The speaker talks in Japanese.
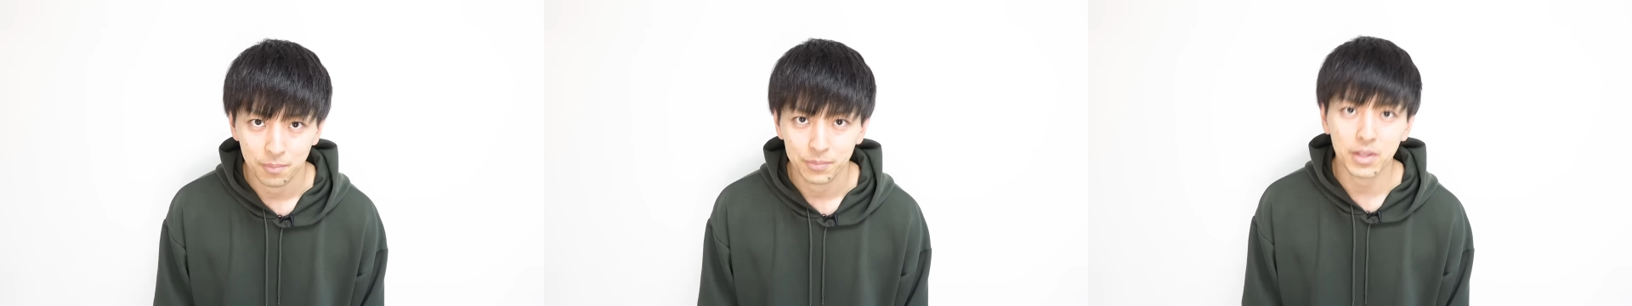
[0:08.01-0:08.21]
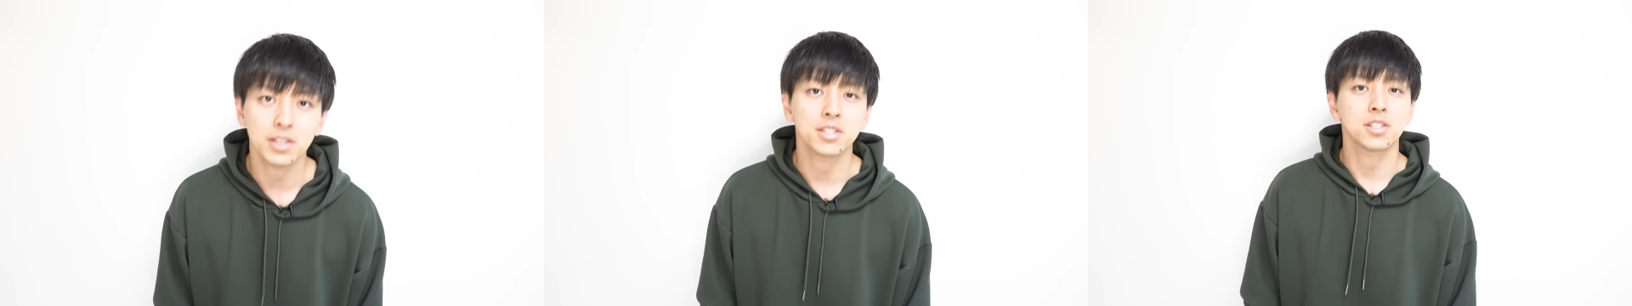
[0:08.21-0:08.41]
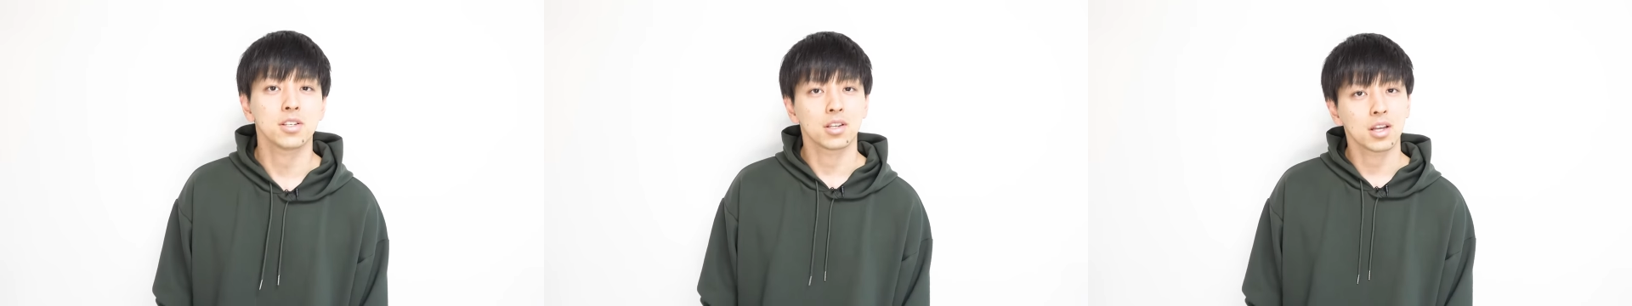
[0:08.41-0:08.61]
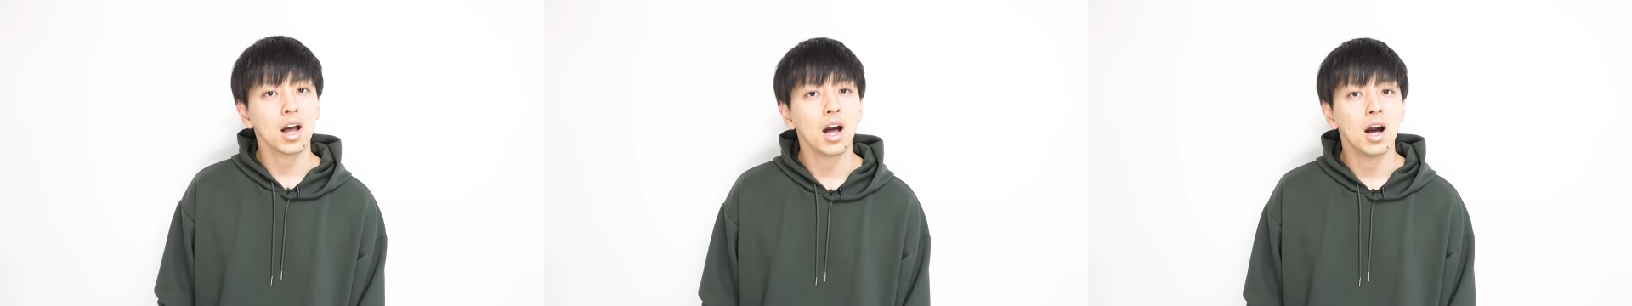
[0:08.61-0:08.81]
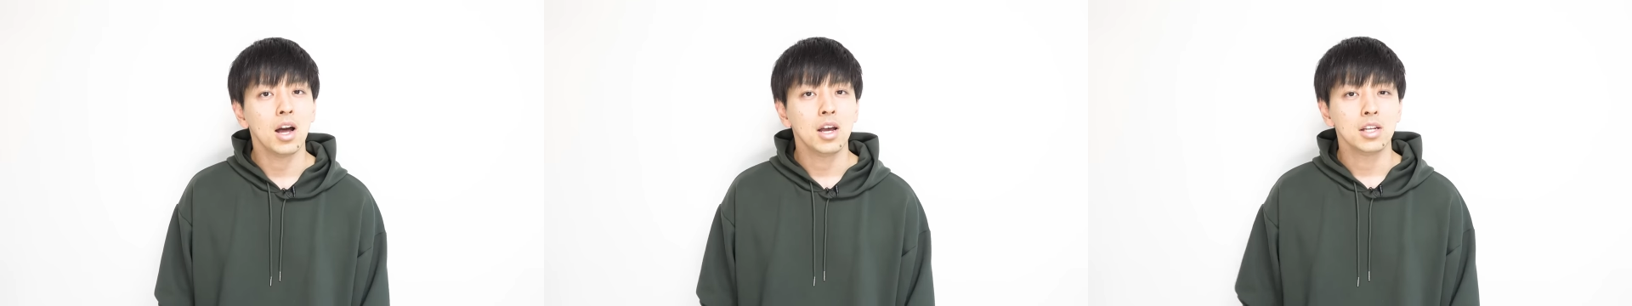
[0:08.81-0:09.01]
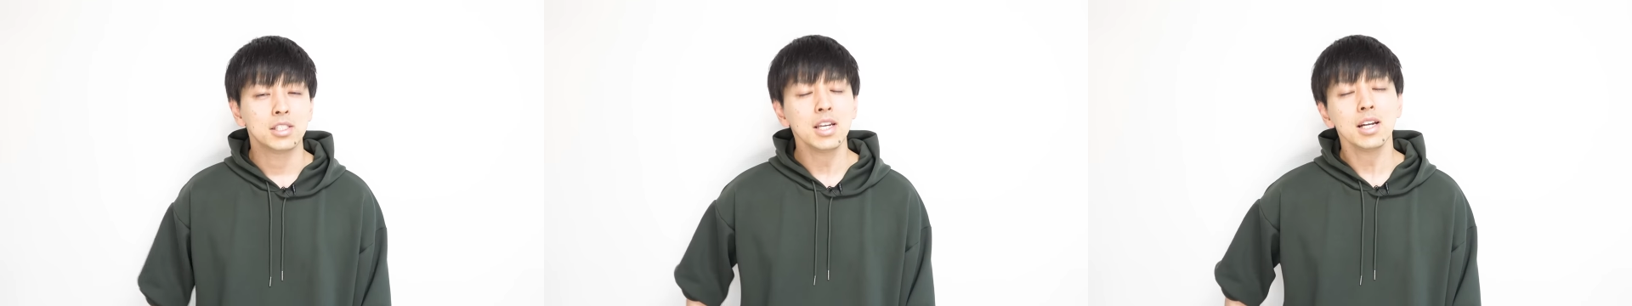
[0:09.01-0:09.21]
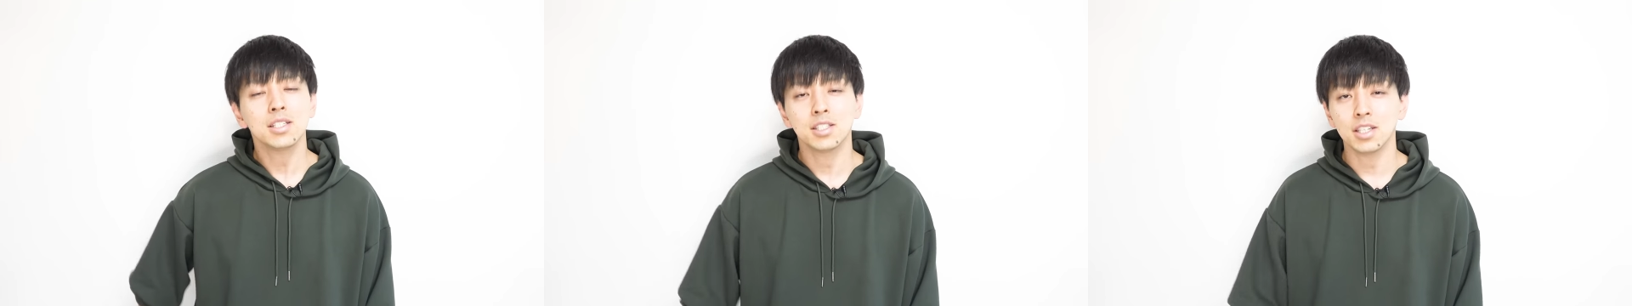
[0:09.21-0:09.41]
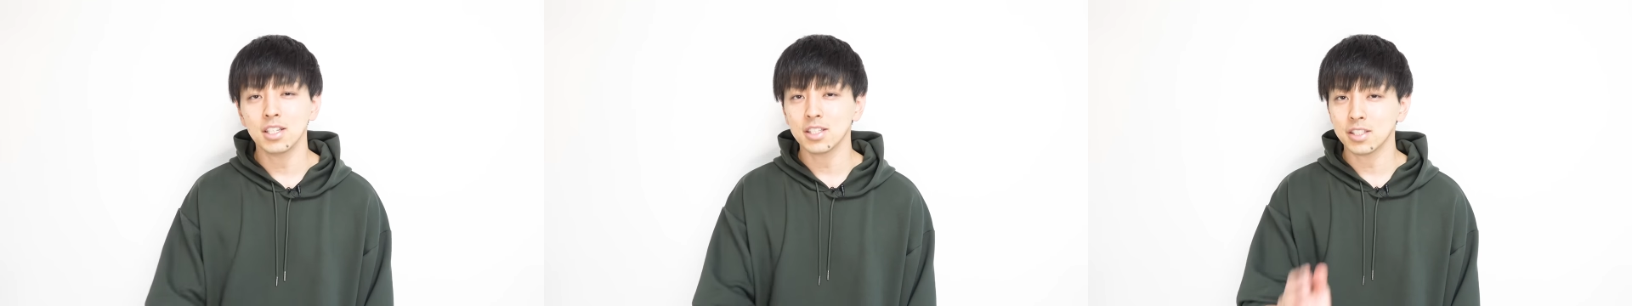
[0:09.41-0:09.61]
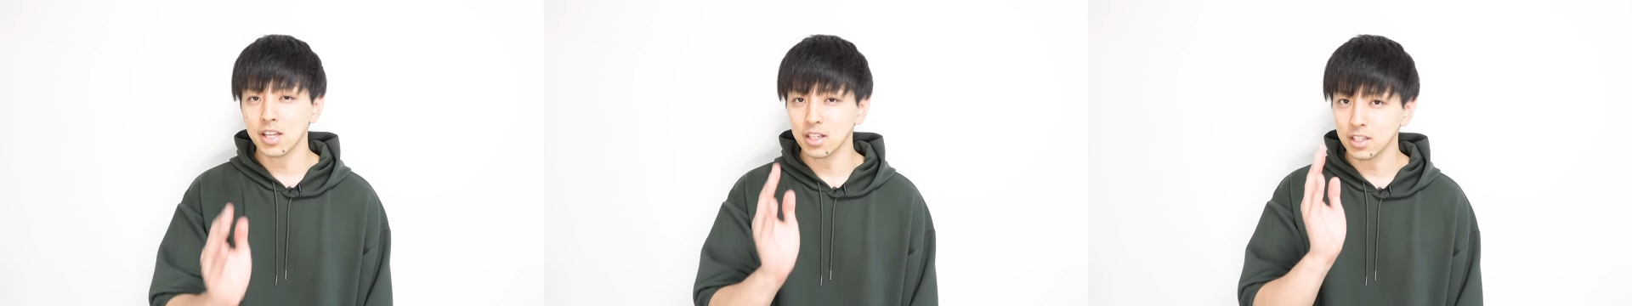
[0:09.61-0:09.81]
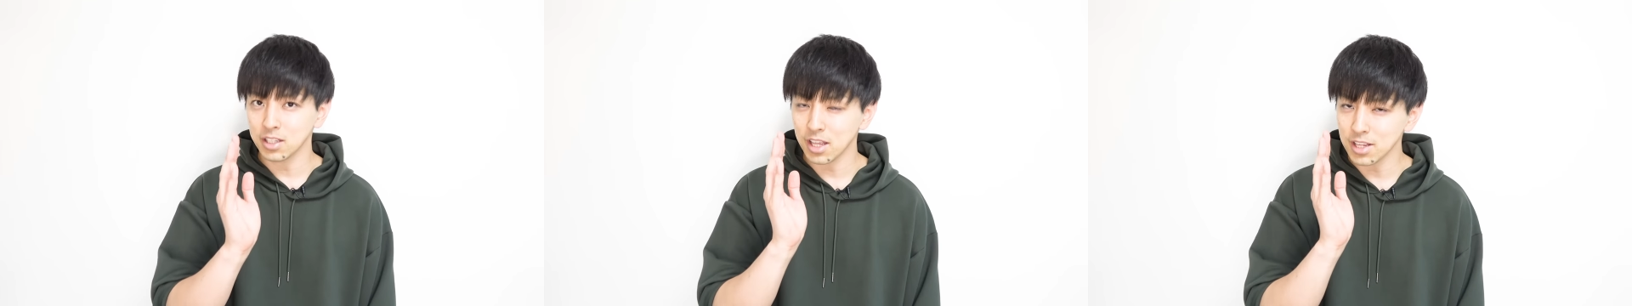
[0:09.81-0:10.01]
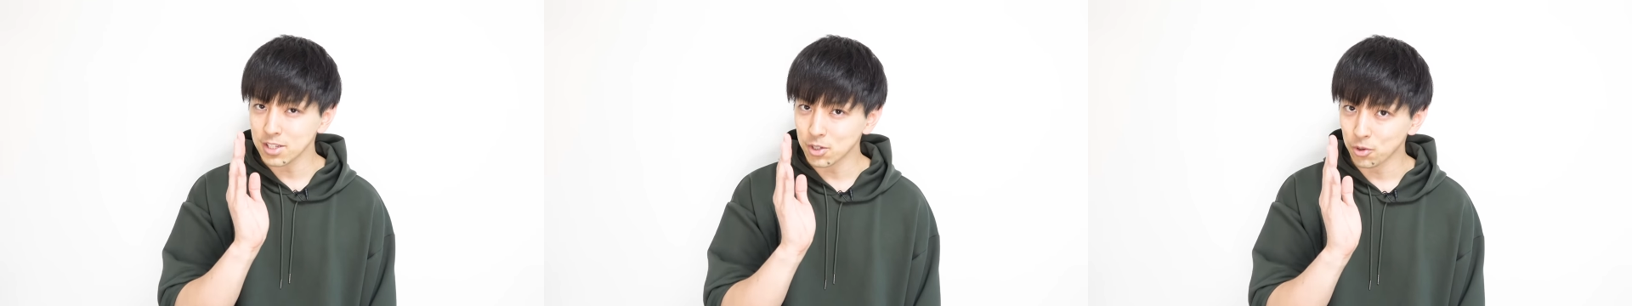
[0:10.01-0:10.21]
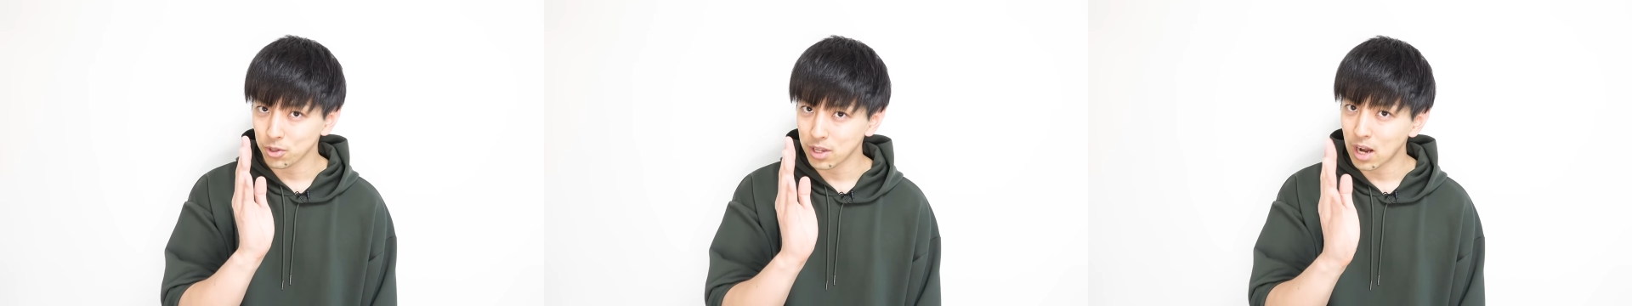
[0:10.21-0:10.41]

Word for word: ですが、じゃあ実際にテストの